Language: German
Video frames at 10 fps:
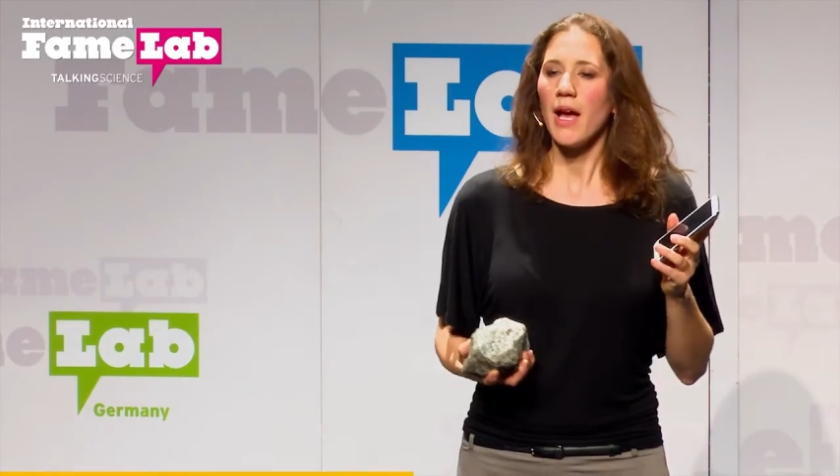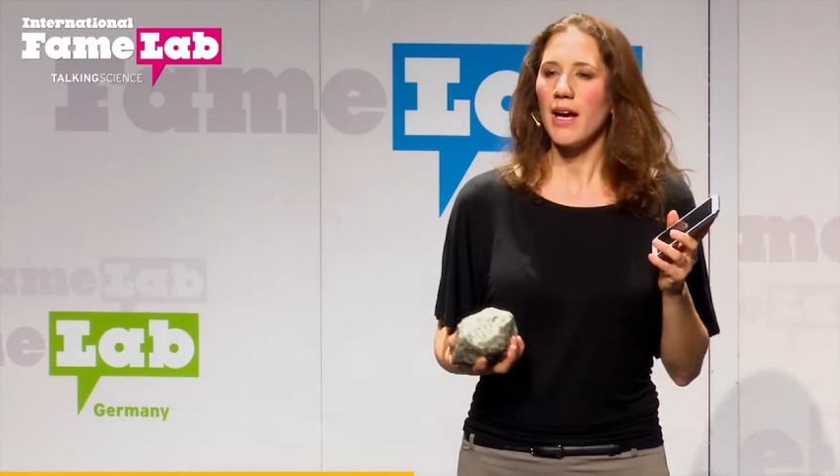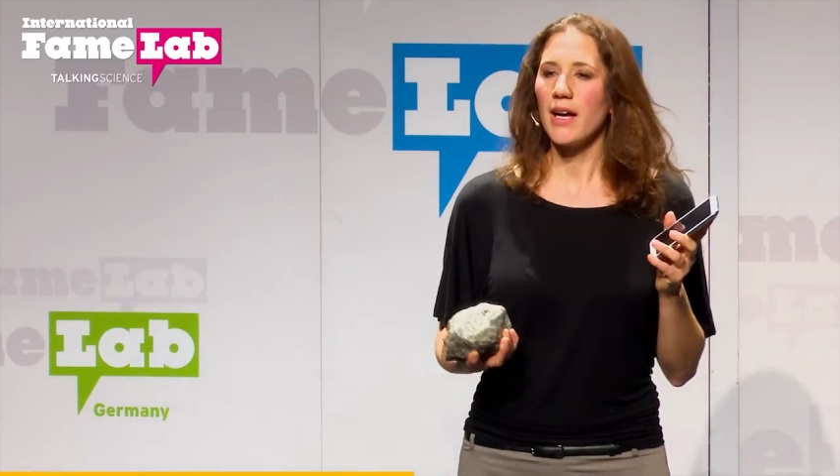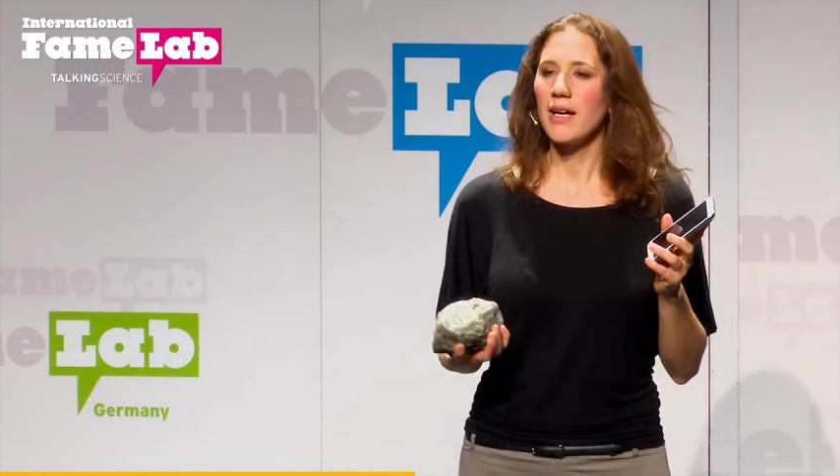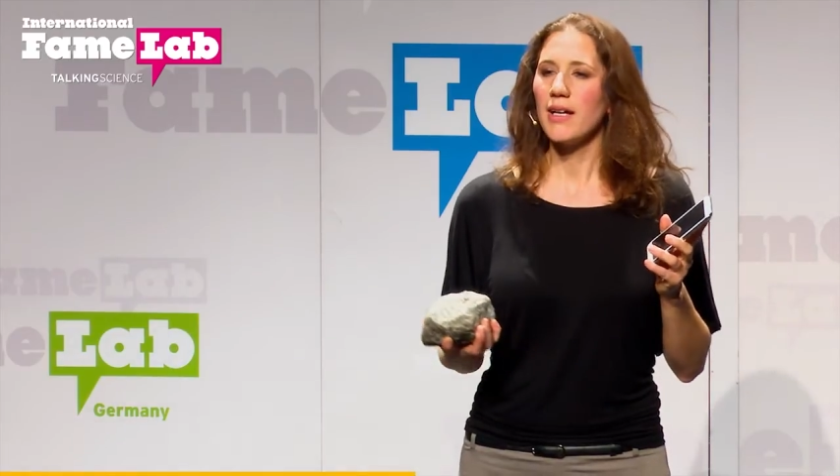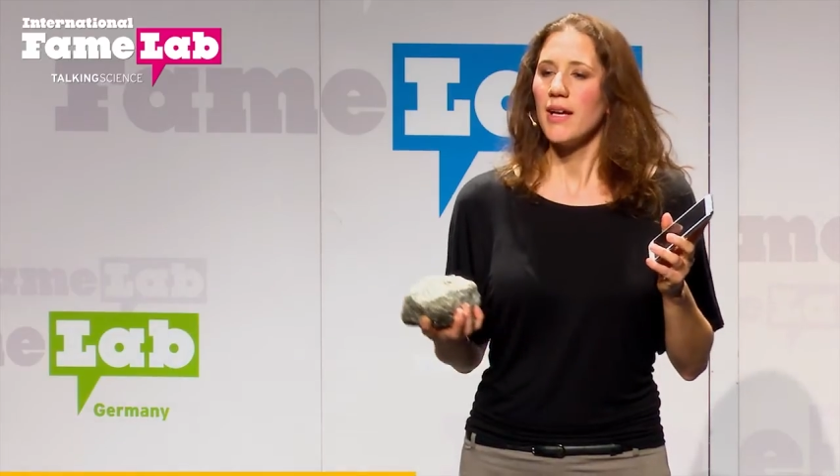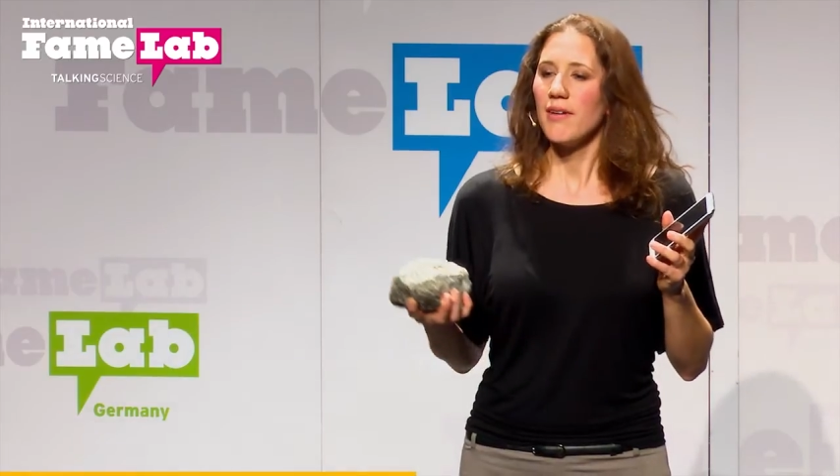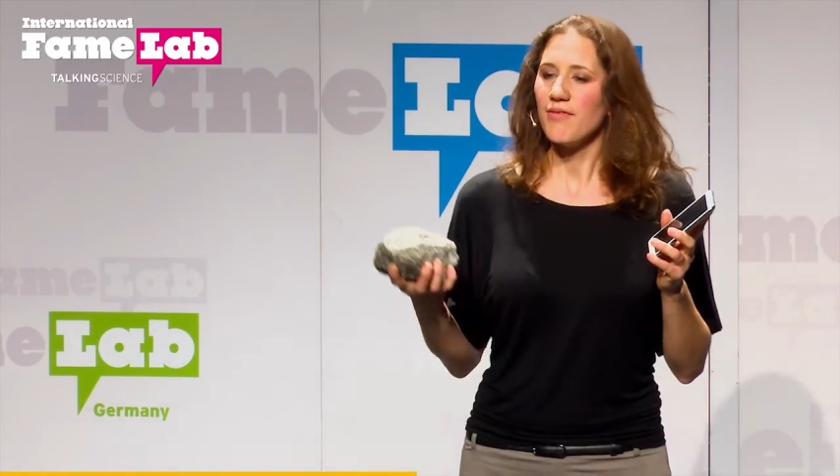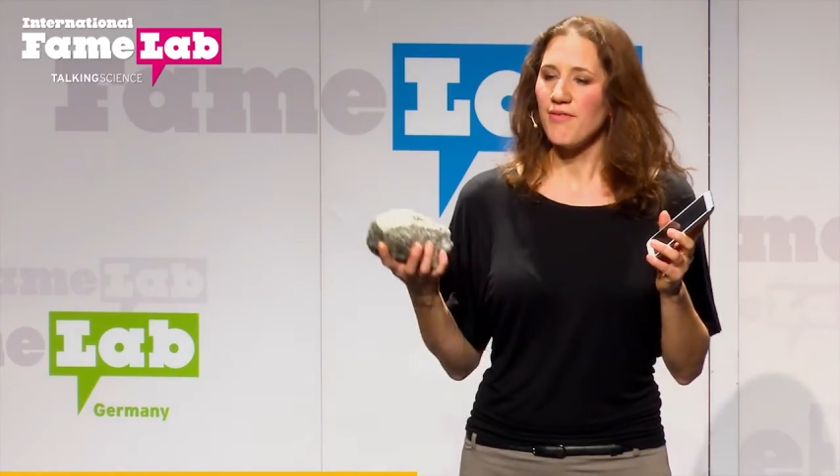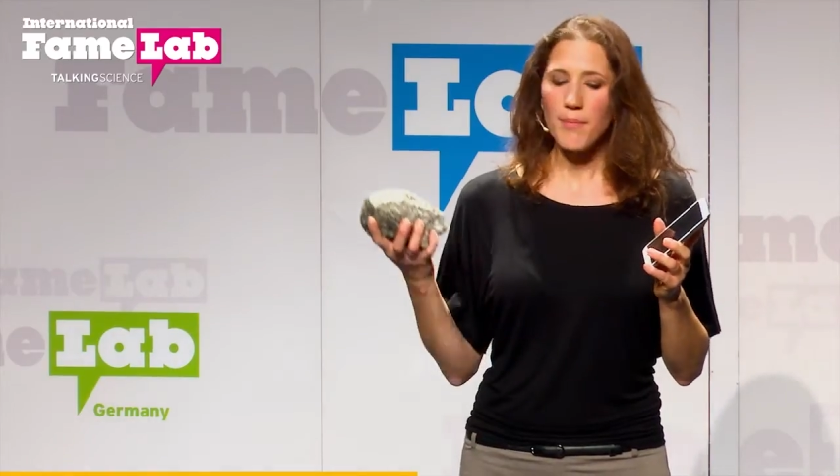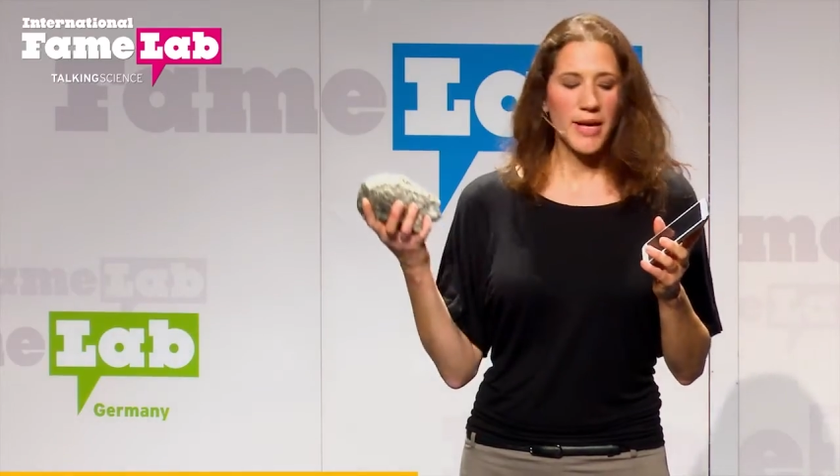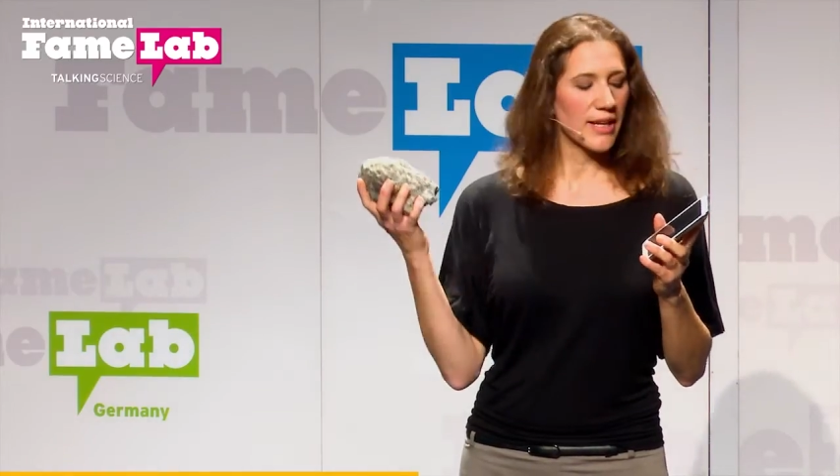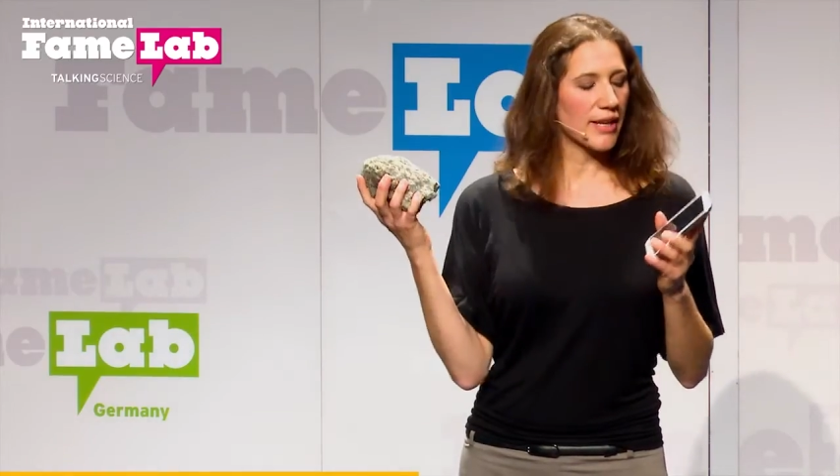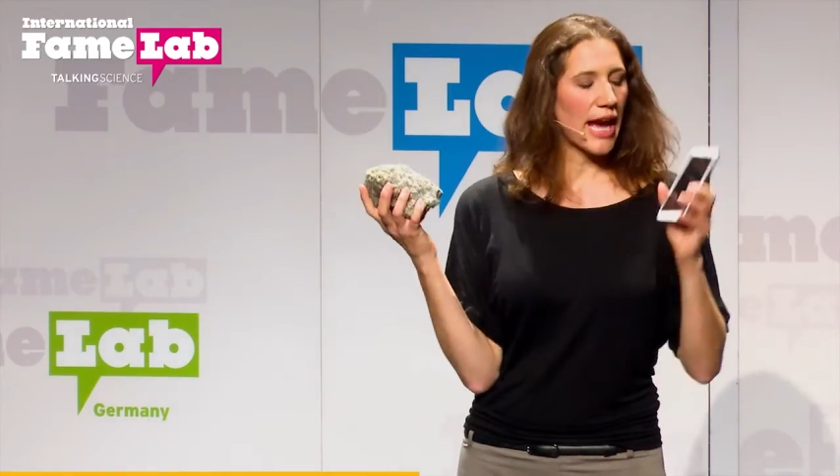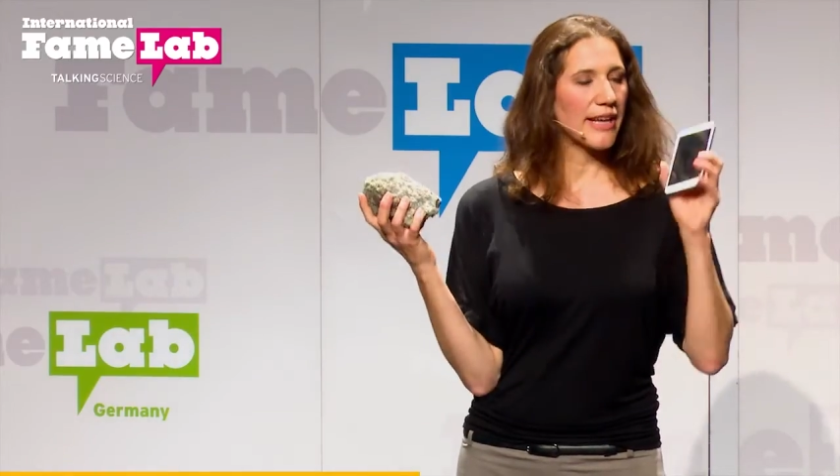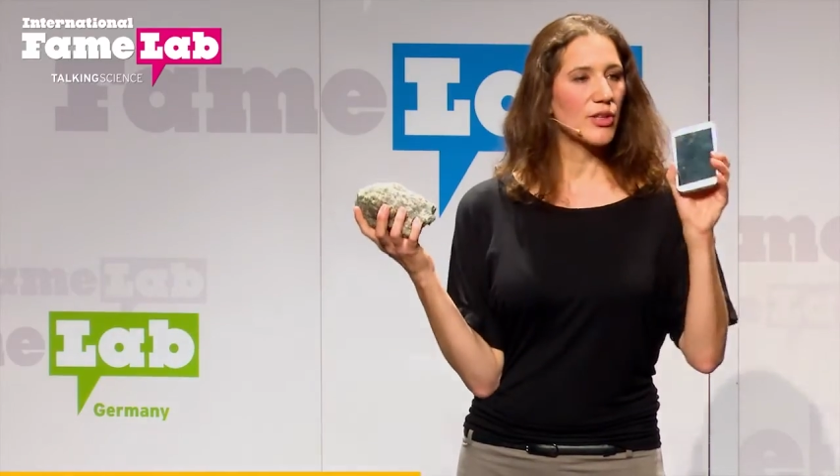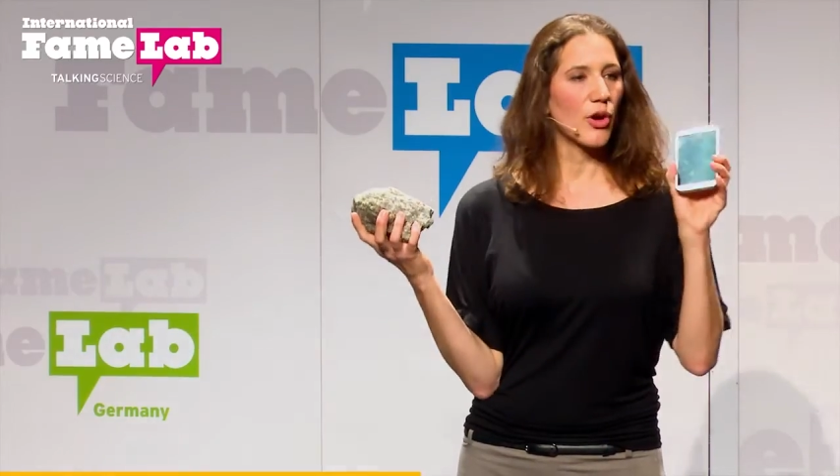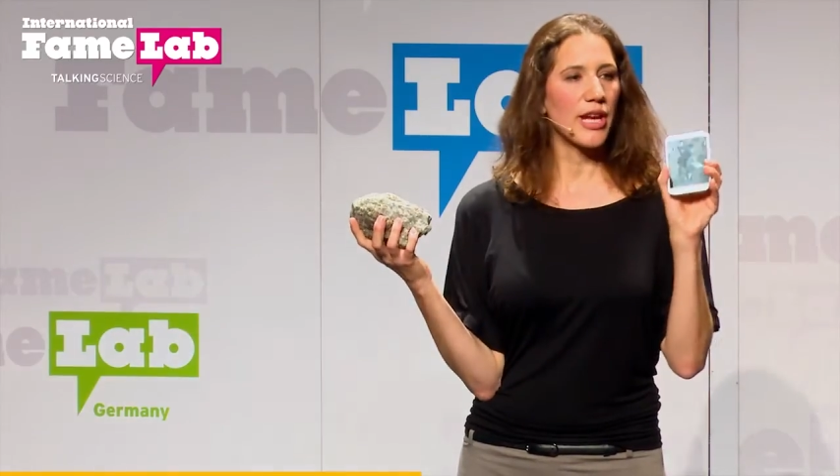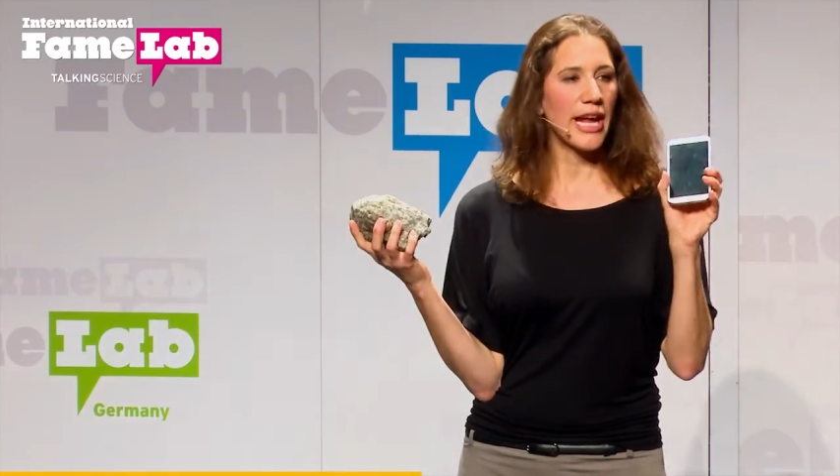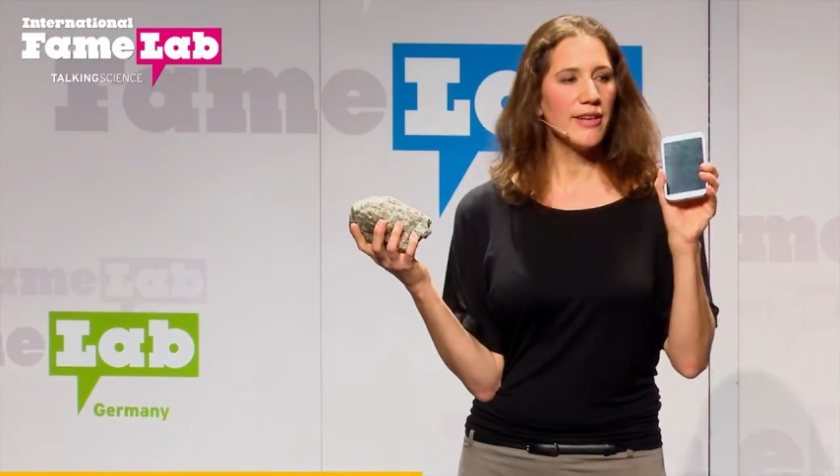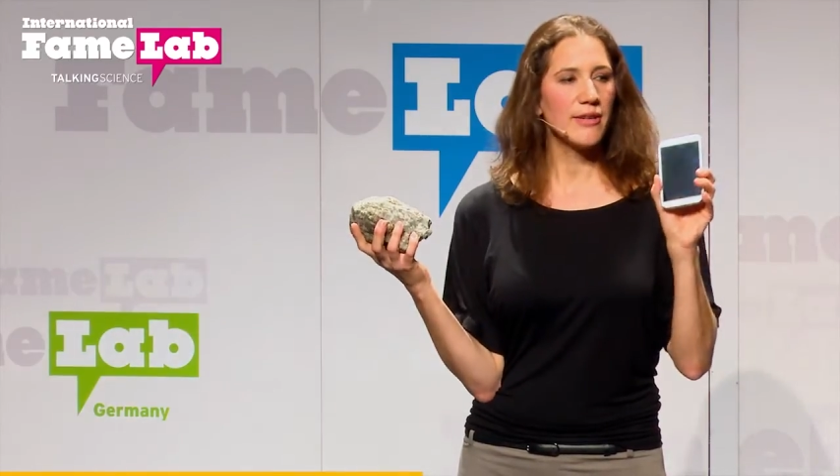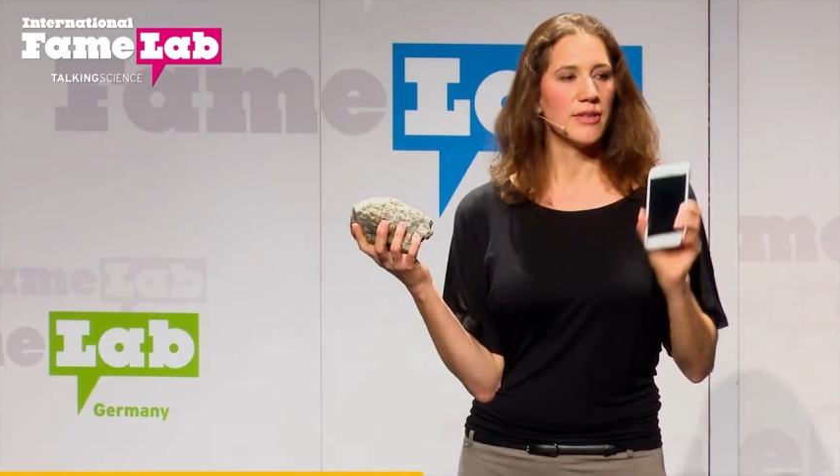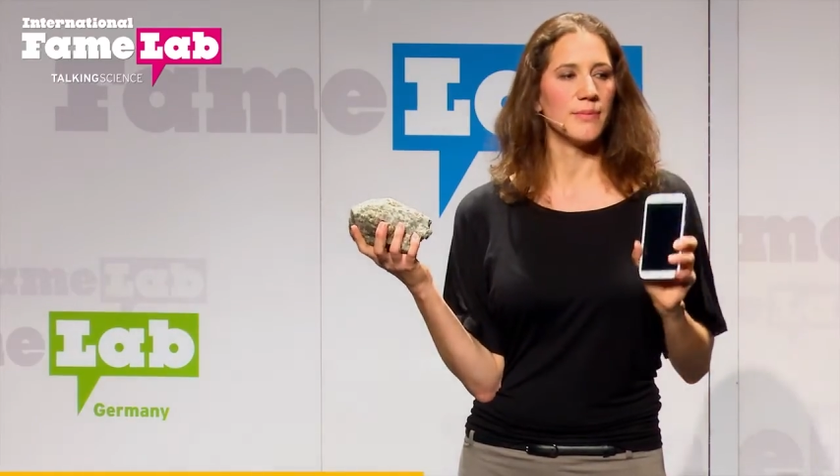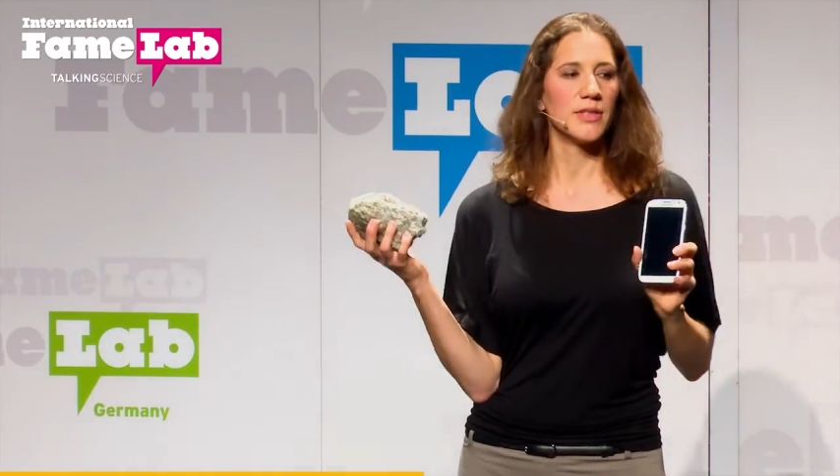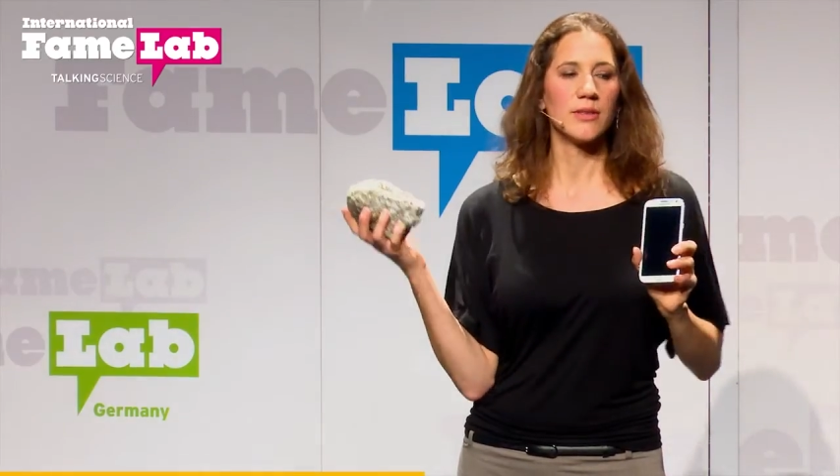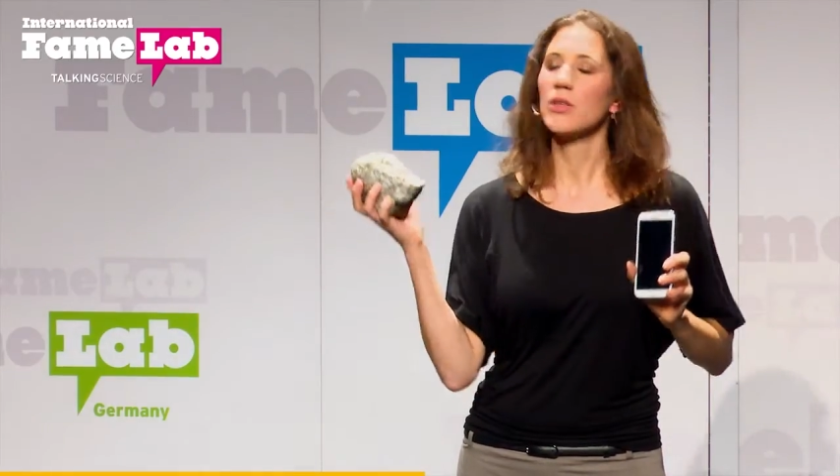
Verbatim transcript: Äh, wenn man dann eine Tonne Handys nimmt